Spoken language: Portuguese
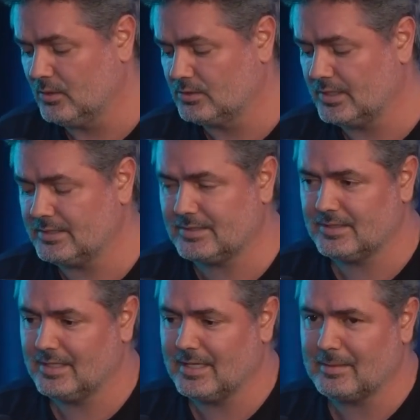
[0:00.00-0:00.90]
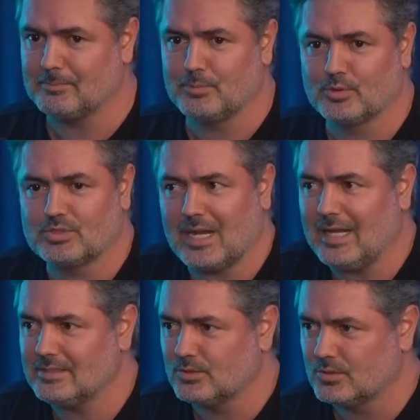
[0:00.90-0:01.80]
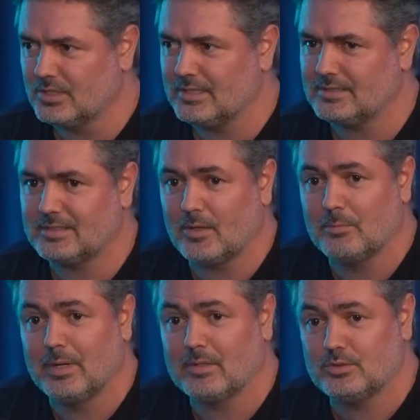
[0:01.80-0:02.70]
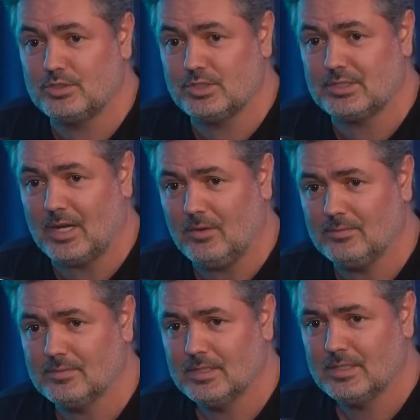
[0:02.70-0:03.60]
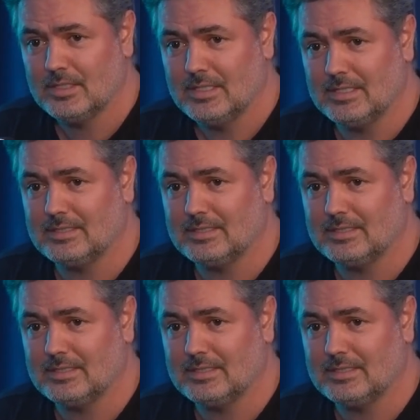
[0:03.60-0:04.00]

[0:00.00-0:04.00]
o Trix, por trás do Trix, tem um banco digital e